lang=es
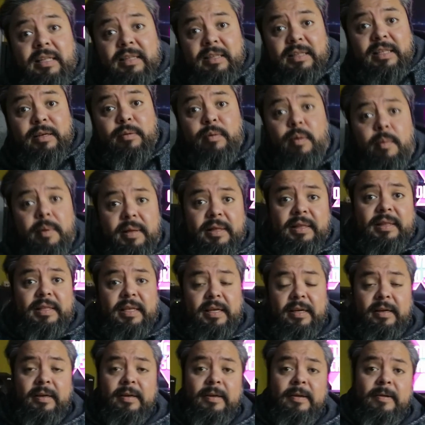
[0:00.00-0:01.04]

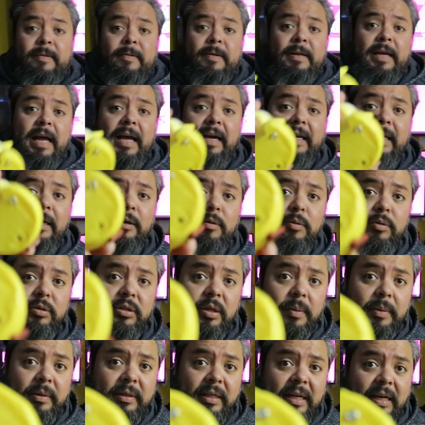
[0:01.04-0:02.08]
antiguamente, aquí
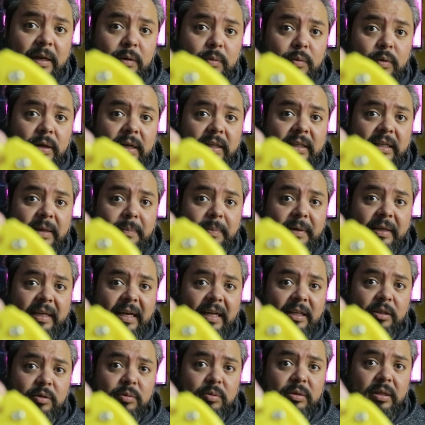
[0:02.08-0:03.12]
justamente en el culete de
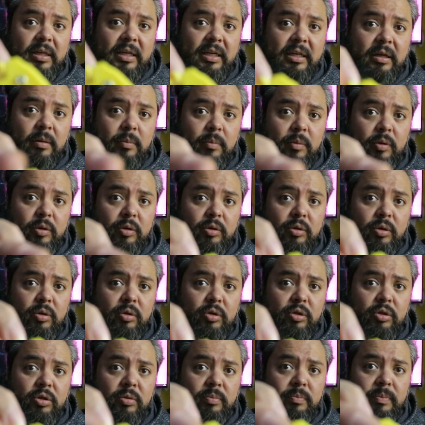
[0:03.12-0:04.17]
Pikachu tiene como
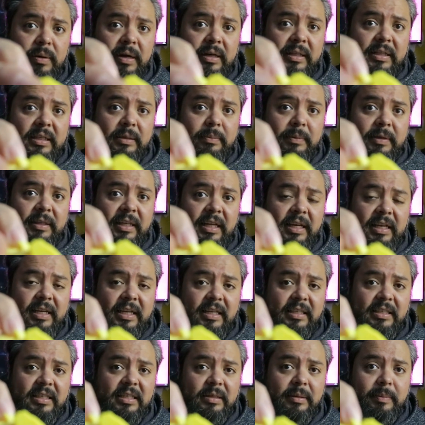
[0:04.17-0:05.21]
dos partes
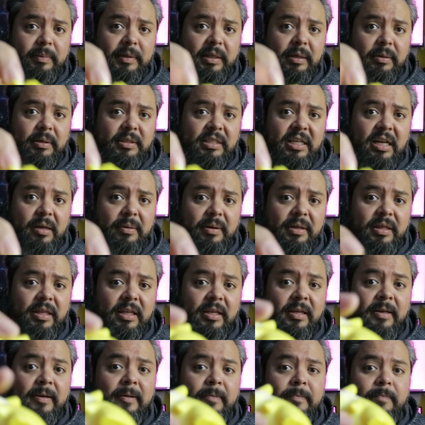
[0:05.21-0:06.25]
metálicas que si petabas a la vez
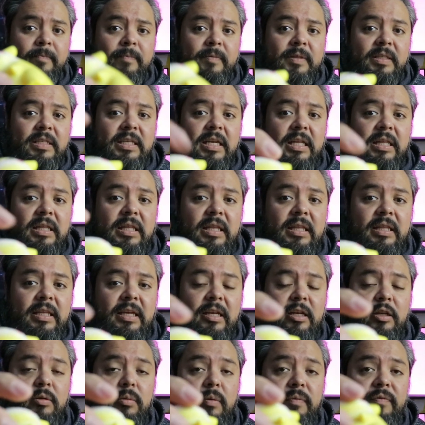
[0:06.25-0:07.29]
se
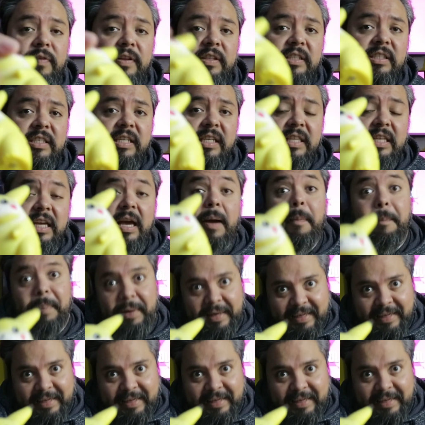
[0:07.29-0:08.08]
encendían los mofletes y decía